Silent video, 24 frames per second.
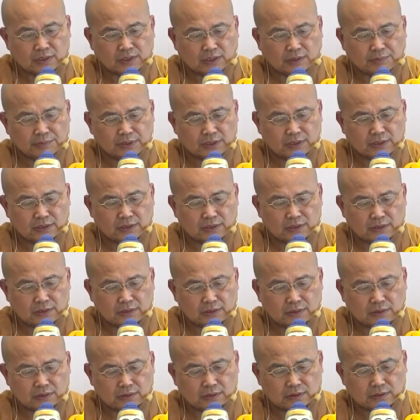那
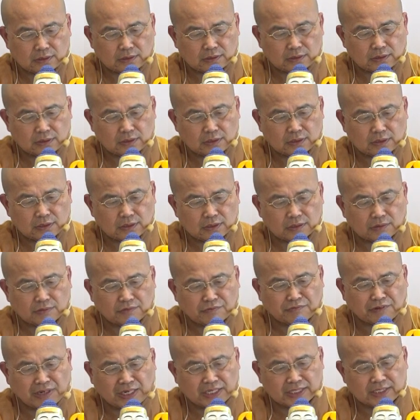么
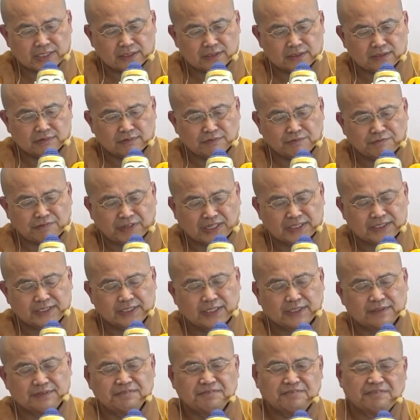法根、法
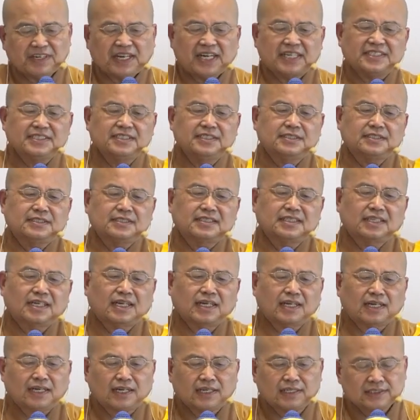眼、法一
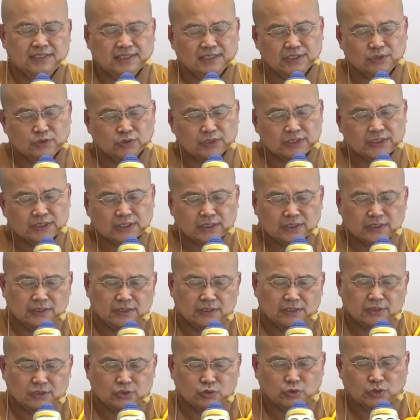啊，世尊
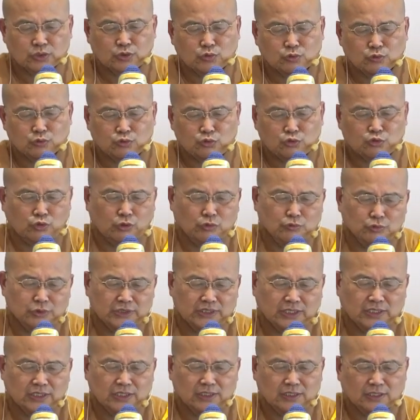是最初觉悟
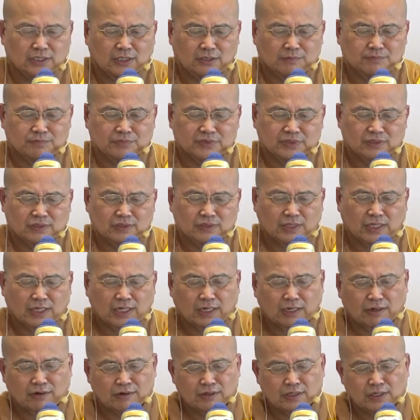真理的人
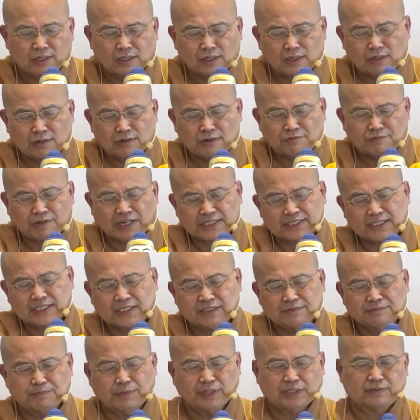啊，法的
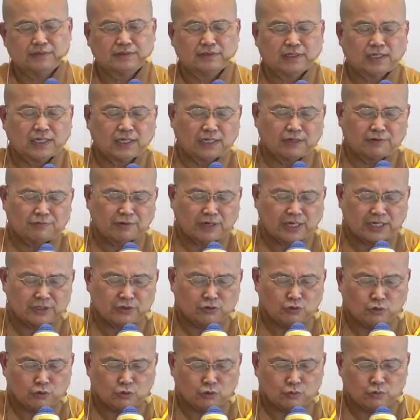根本啊，法
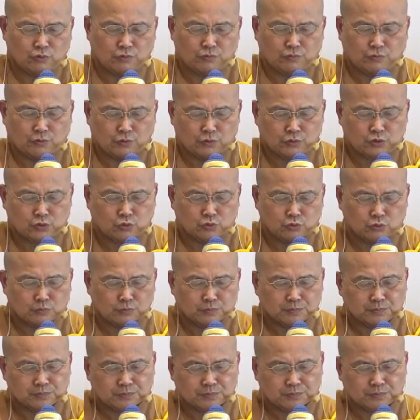由佛出，